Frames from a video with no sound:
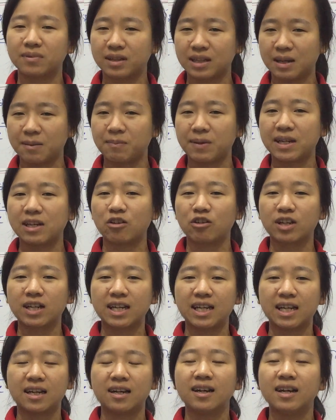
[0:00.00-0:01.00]
tí phí được
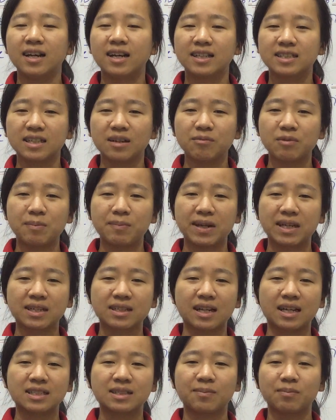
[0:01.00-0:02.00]
khỉa trong vì
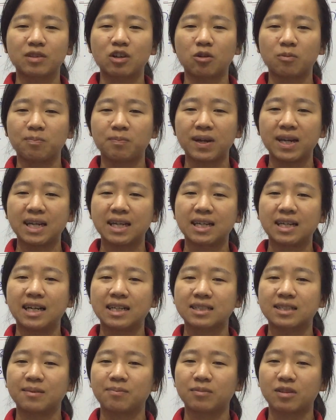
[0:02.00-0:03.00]
mình asymptote phí cứ
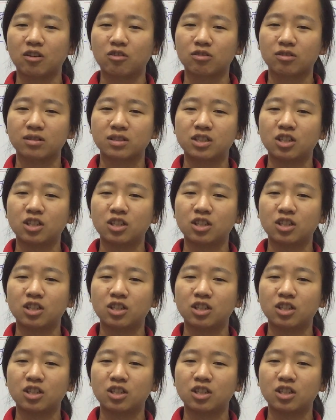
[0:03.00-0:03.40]
asymptote